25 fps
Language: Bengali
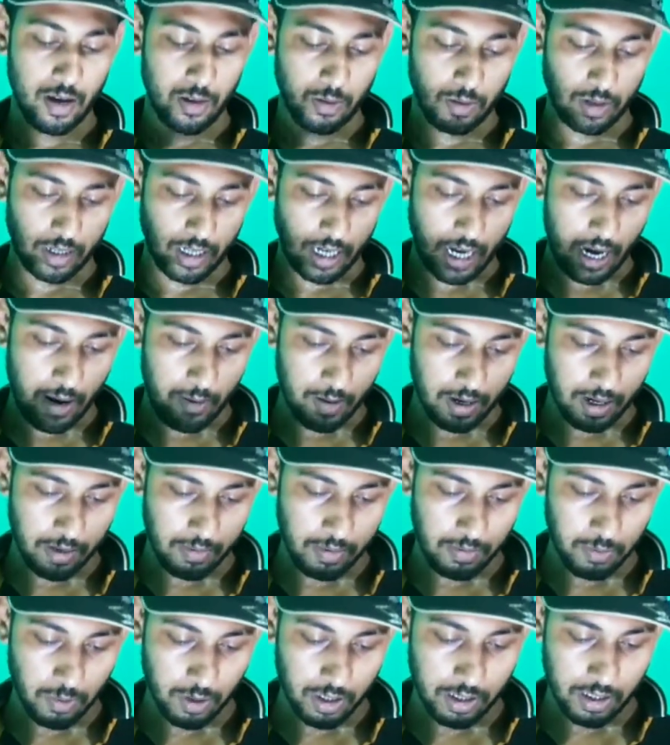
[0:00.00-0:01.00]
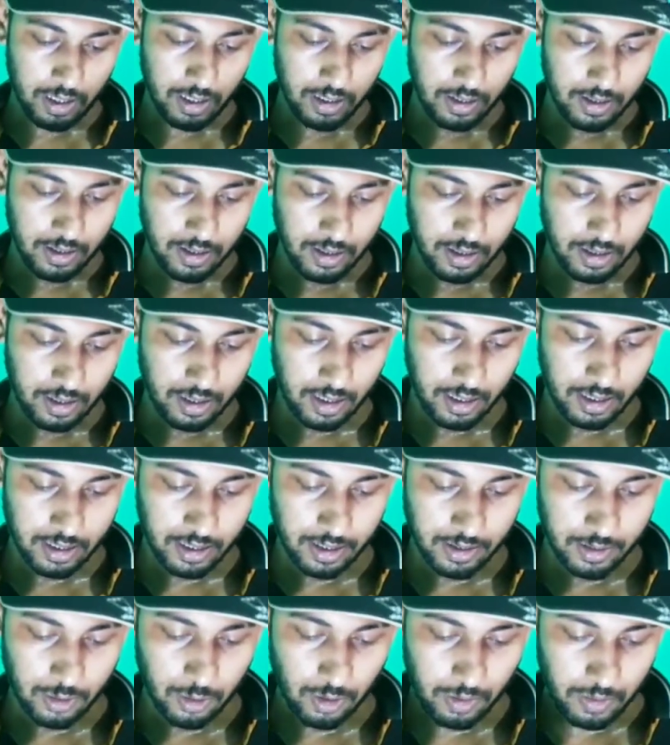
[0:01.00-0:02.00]
তো এটা খাওয়ার আমি বলে দিই ঠিক আছে
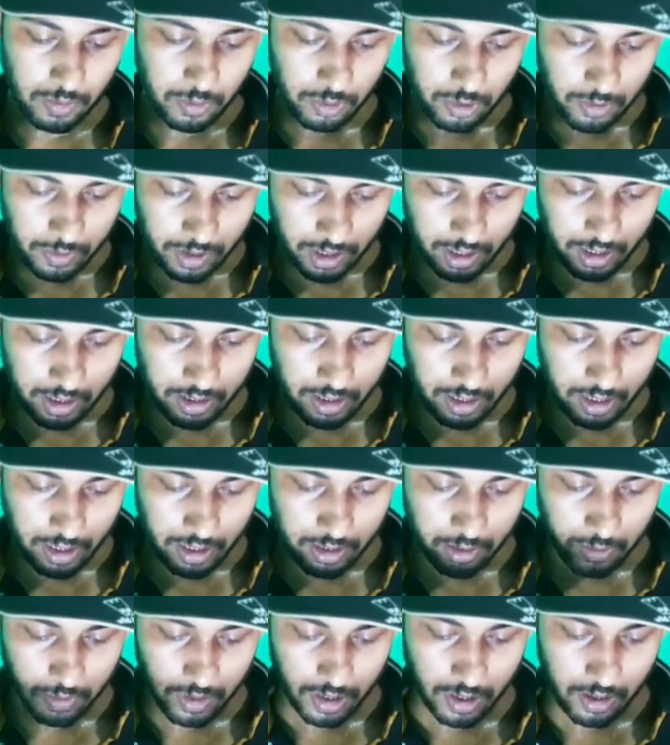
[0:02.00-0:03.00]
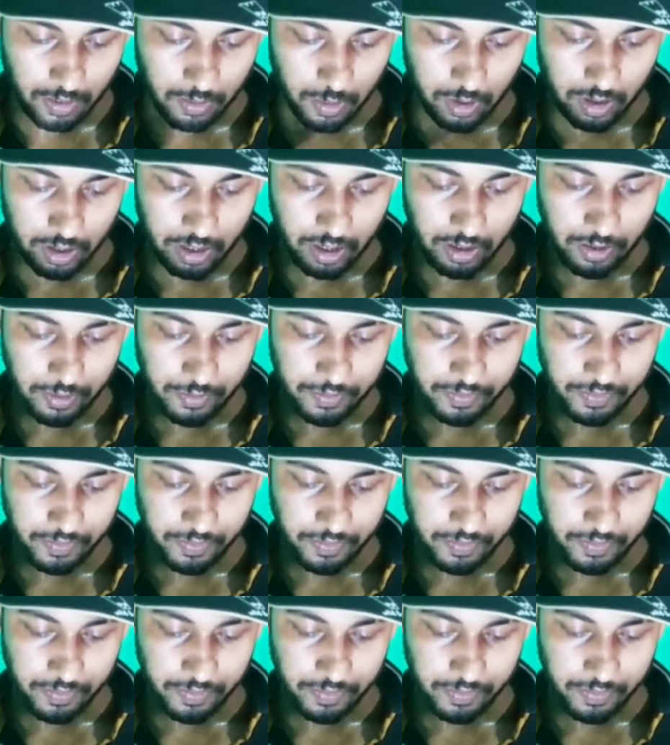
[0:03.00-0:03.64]
তো আমি প্রথমে এখানে দেখিয়ে তোমাদেরকে বলে দিই